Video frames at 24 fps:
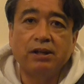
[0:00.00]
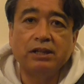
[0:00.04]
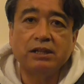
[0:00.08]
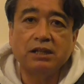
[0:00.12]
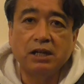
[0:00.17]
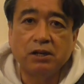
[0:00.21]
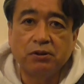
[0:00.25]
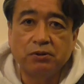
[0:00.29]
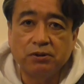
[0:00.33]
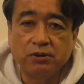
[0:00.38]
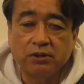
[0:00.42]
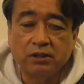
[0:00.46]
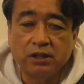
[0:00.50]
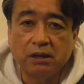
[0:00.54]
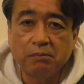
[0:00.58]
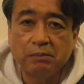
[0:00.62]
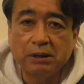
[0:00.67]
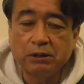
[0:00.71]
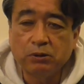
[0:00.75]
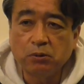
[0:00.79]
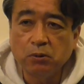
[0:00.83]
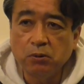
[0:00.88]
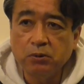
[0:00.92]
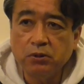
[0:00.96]
わってくるんで、
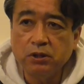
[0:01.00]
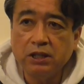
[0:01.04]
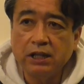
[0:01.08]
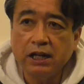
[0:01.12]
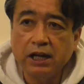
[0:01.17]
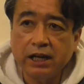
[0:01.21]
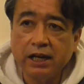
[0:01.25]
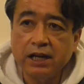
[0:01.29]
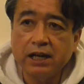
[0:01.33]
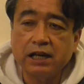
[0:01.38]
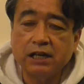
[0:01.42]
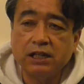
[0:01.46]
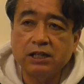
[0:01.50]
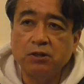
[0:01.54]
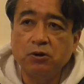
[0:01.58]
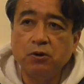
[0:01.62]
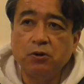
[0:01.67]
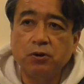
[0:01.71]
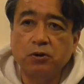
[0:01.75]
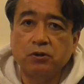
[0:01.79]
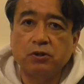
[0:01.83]
まあ、盗塁だけが機動